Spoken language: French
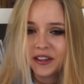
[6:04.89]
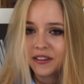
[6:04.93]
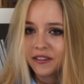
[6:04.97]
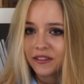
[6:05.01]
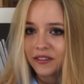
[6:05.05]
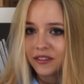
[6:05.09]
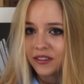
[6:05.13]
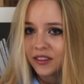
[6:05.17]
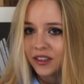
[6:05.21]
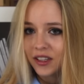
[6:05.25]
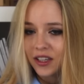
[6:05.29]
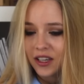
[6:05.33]

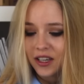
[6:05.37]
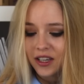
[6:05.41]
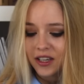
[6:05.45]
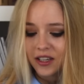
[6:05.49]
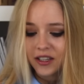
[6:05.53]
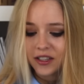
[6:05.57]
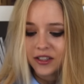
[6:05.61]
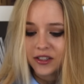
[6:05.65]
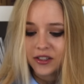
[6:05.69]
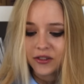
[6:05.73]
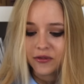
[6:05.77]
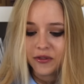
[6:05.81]

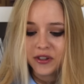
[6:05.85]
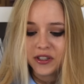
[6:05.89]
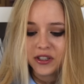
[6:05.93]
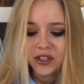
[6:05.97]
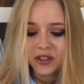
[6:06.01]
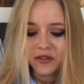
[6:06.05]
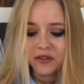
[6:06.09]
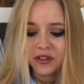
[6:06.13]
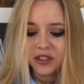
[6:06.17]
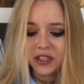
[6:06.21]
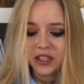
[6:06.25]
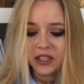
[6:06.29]
Vous voyez ce
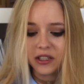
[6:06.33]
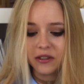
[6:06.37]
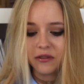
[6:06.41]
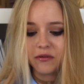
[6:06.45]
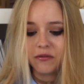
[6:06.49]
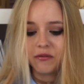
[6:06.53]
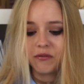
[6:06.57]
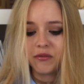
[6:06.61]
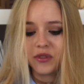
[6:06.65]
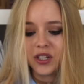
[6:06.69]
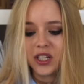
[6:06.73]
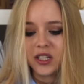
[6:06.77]
que je veux dire
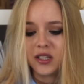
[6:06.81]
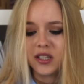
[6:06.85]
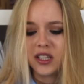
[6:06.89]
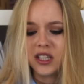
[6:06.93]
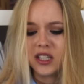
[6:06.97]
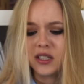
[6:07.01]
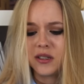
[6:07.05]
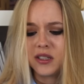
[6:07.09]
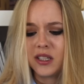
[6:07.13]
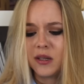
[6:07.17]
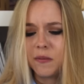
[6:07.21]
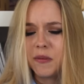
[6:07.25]

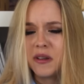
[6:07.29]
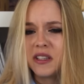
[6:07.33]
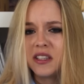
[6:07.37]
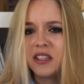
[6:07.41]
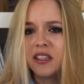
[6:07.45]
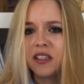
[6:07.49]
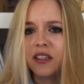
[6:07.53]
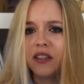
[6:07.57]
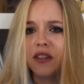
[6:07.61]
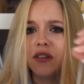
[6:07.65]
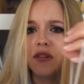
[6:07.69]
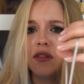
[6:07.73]
sais pas
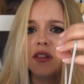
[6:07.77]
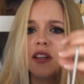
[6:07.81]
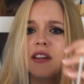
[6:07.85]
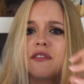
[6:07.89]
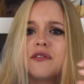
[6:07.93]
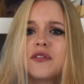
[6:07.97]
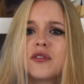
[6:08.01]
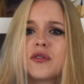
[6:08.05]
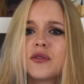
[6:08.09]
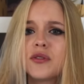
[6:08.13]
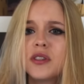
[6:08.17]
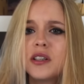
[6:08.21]
si les
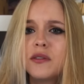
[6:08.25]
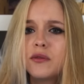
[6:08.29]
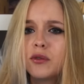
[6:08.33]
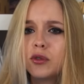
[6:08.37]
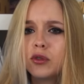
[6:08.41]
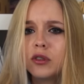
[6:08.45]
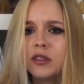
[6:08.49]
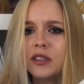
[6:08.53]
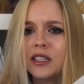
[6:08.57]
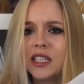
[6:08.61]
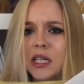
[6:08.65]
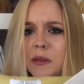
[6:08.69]
Français vous
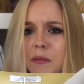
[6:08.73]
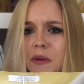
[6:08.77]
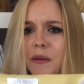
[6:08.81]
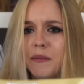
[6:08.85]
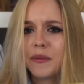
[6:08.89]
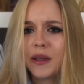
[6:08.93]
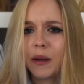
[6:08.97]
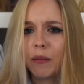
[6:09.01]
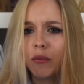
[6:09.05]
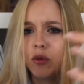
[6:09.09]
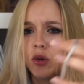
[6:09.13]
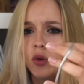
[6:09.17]
utilisez le
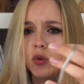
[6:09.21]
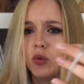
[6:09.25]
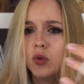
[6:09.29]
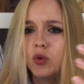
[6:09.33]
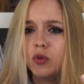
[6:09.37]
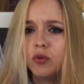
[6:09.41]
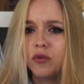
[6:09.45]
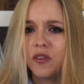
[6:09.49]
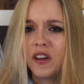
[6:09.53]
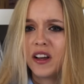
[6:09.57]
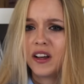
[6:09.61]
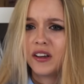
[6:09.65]
même terme que
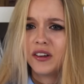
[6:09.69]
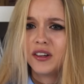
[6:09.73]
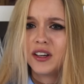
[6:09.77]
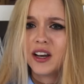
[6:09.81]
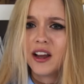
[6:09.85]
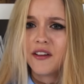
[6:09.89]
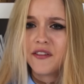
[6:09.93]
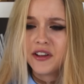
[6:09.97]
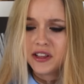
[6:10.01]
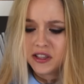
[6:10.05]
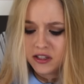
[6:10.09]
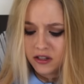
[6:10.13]
nous. Enfin, une
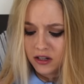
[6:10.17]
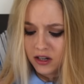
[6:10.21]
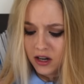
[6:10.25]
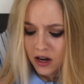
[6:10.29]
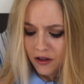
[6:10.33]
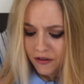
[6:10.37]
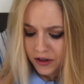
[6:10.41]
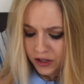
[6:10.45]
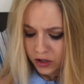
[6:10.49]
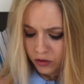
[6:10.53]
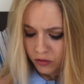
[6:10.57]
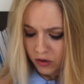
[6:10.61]
lavette, c'est une
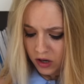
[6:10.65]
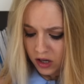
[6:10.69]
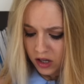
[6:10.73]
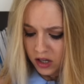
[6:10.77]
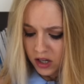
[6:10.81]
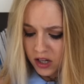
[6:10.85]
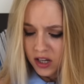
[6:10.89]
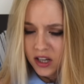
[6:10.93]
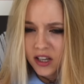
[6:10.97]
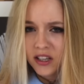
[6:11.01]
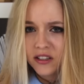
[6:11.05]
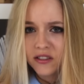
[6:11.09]
lavette quoi.
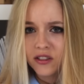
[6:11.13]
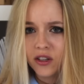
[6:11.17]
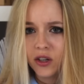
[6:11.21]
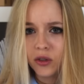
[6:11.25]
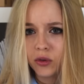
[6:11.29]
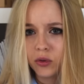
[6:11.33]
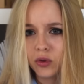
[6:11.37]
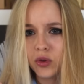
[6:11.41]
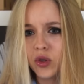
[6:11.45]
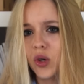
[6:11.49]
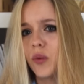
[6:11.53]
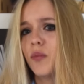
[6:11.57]
C'est un
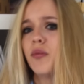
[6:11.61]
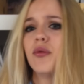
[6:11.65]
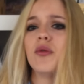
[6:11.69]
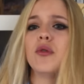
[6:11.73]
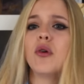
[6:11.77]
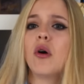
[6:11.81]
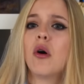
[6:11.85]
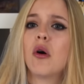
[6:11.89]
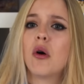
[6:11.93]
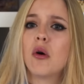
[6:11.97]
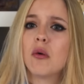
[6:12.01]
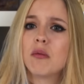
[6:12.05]
truc un
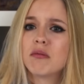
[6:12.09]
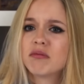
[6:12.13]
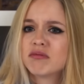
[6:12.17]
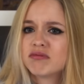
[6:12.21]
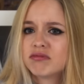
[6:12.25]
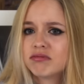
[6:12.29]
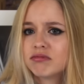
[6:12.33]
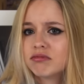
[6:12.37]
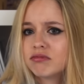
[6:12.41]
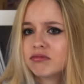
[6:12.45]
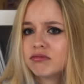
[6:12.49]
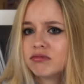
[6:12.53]
peu en,
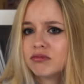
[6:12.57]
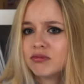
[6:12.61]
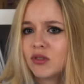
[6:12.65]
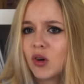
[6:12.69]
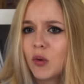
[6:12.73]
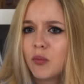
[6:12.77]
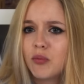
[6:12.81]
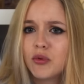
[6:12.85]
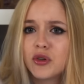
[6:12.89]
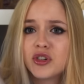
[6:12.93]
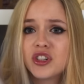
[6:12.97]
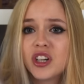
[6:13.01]

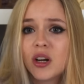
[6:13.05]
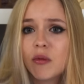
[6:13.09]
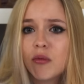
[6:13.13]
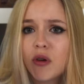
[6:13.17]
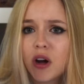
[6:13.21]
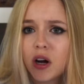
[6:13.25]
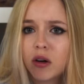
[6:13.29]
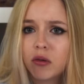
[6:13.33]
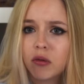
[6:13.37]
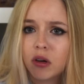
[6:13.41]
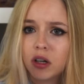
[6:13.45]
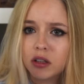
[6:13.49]
en peau de
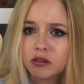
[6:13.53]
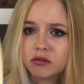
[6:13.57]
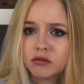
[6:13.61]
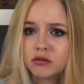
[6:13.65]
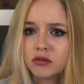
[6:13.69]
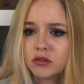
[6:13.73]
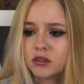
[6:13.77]
chamois quoi.